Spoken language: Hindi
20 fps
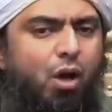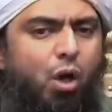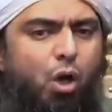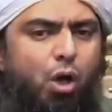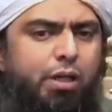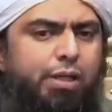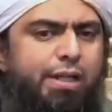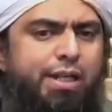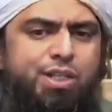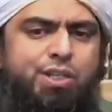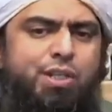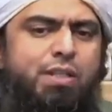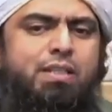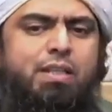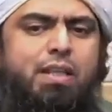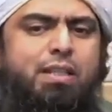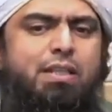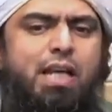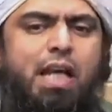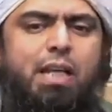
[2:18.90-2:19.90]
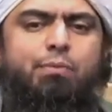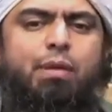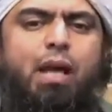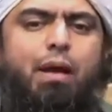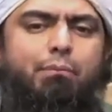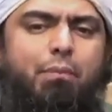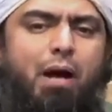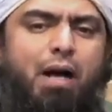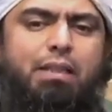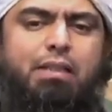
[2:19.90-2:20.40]
और क्रिश्चियंस के साथ भी
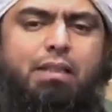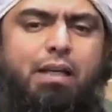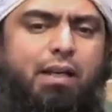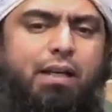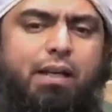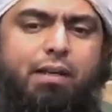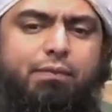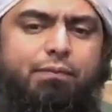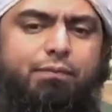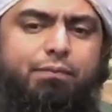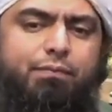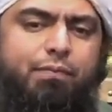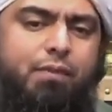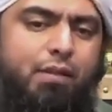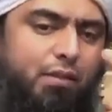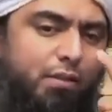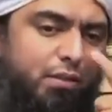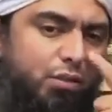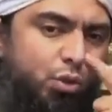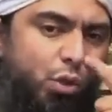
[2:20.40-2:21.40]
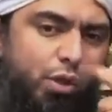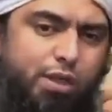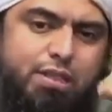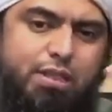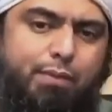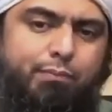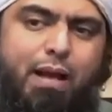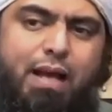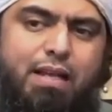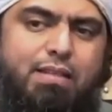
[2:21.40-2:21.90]
आप बात करें थोड़ी
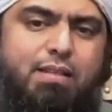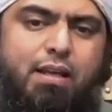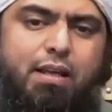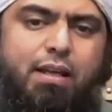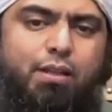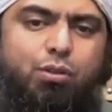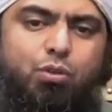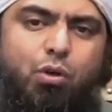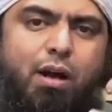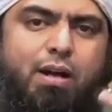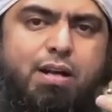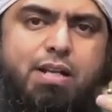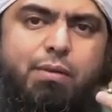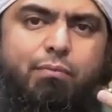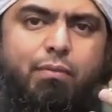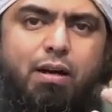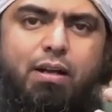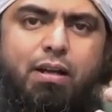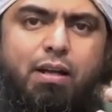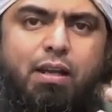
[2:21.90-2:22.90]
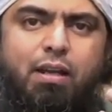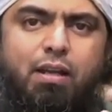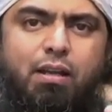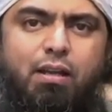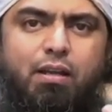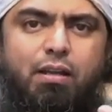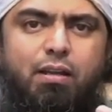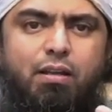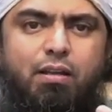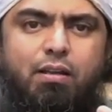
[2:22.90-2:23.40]
सी बहस करें तो अल्टीमेटली
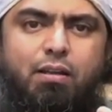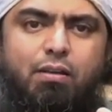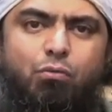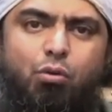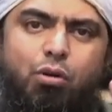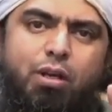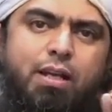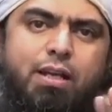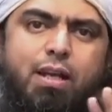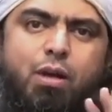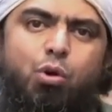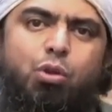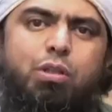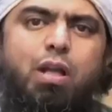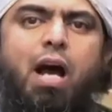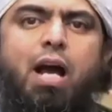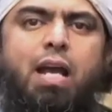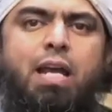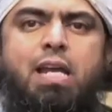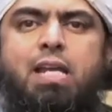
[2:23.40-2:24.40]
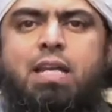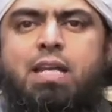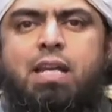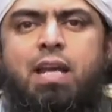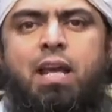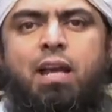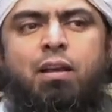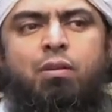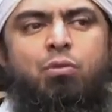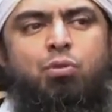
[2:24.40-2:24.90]
वो कहेंगे खुदा एक ही
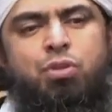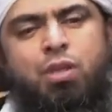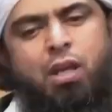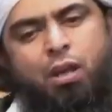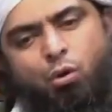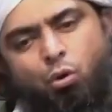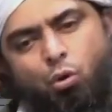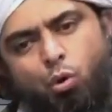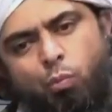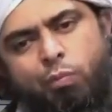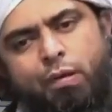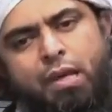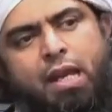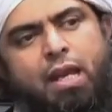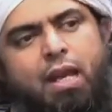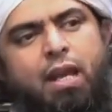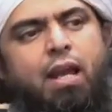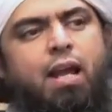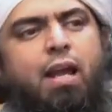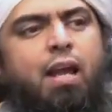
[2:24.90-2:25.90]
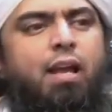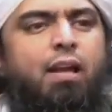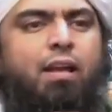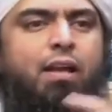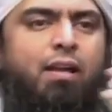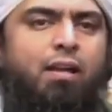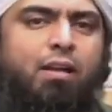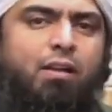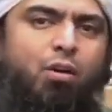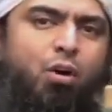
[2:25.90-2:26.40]
है उसके रूप ये हैं
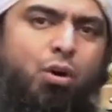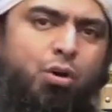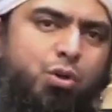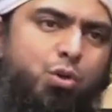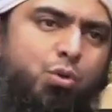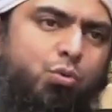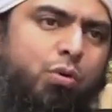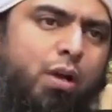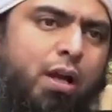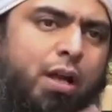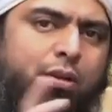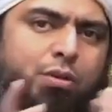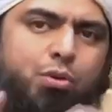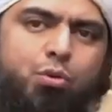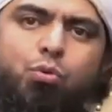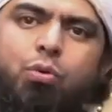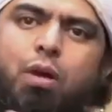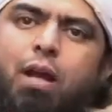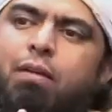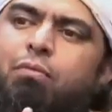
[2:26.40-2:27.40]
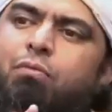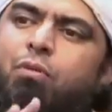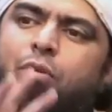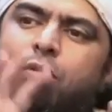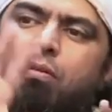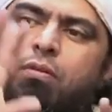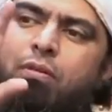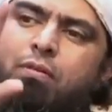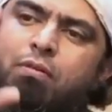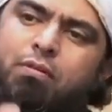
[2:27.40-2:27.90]
और यूं है यूं है वो
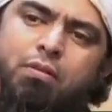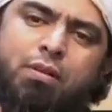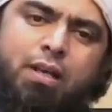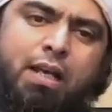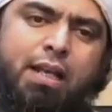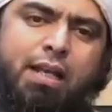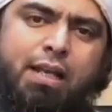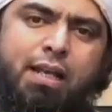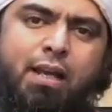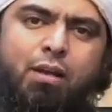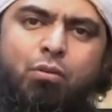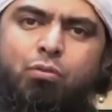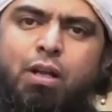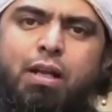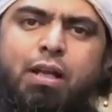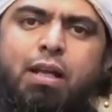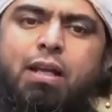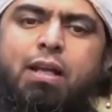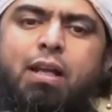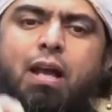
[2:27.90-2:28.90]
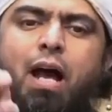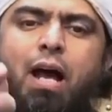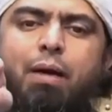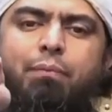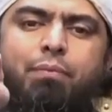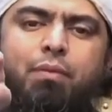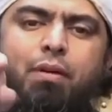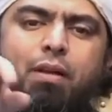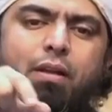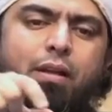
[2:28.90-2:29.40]
करेंगे उन्हें कहें कि
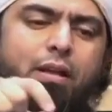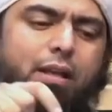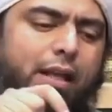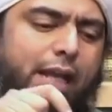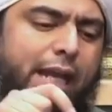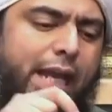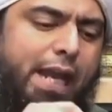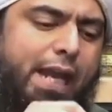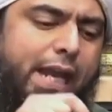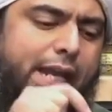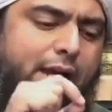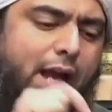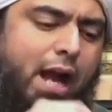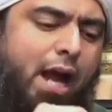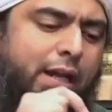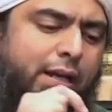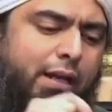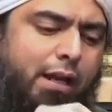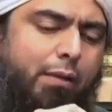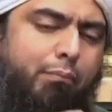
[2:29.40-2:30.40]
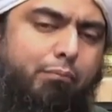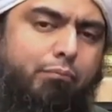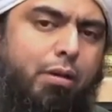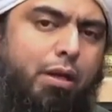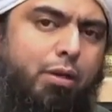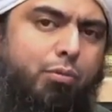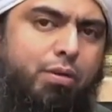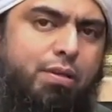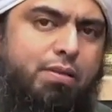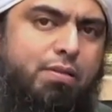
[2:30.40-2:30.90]
आप एक
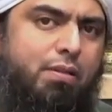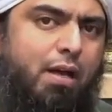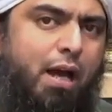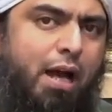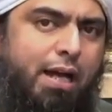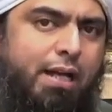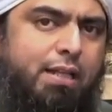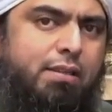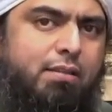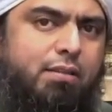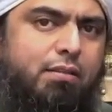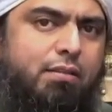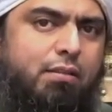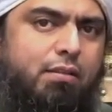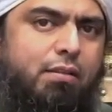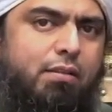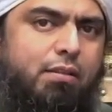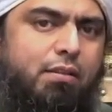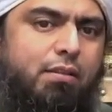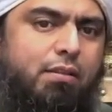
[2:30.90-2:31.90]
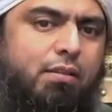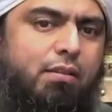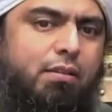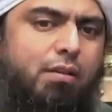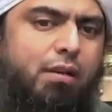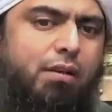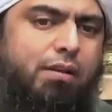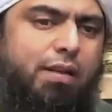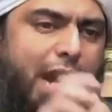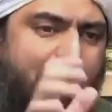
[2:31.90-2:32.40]
अनएम्बिगस आयत
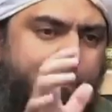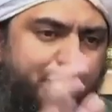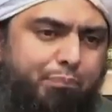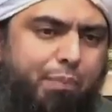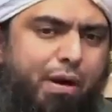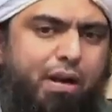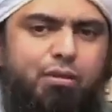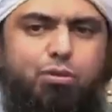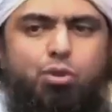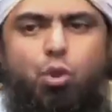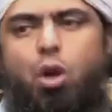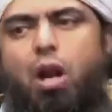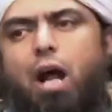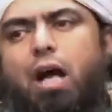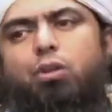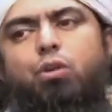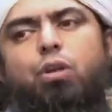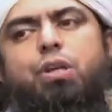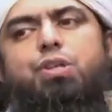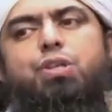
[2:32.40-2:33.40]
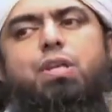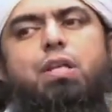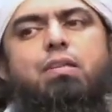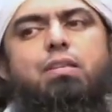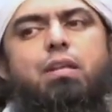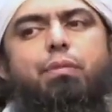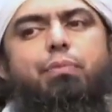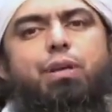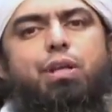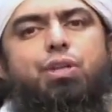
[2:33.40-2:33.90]
टेम्पर्ड तो रात और इंजील
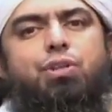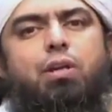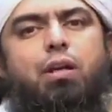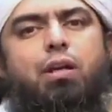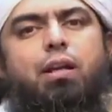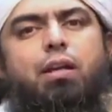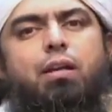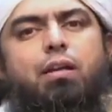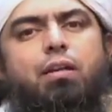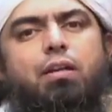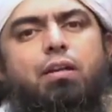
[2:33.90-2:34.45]
से पेश करें